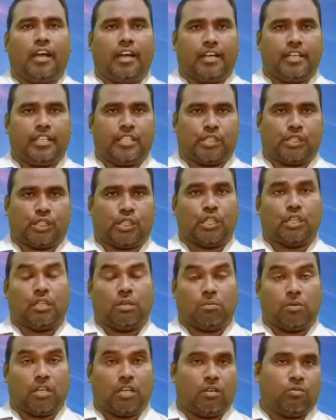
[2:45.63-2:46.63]
ఆయన
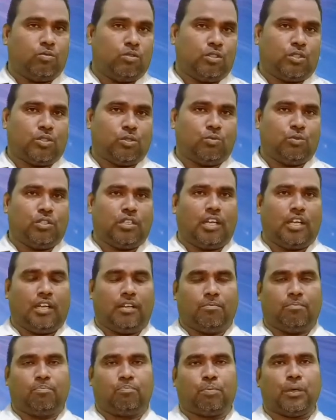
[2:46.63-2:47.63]
సిద్ధముగా ఉంటూ
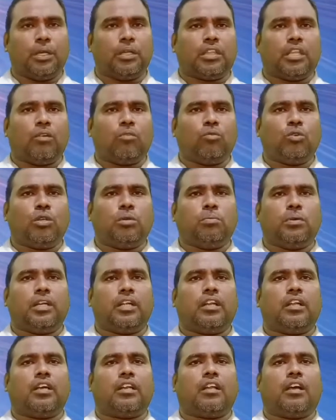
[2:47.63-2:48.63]
ఉన్నాడు ప్రియ దేవుని
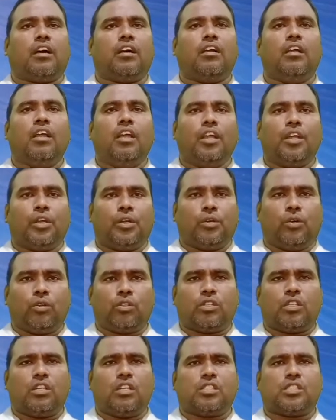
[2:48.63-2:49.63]
బిడలారా ఈ
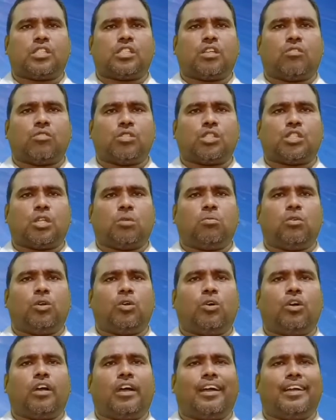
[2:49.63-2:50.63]
నూతన
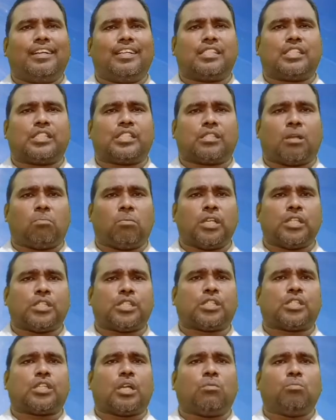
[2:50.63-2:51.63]
సంవత్సరంలో ఆయన
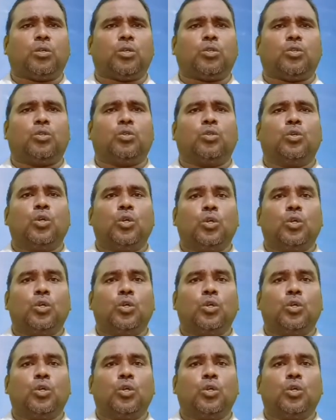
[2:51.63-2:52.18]
సమస్తమును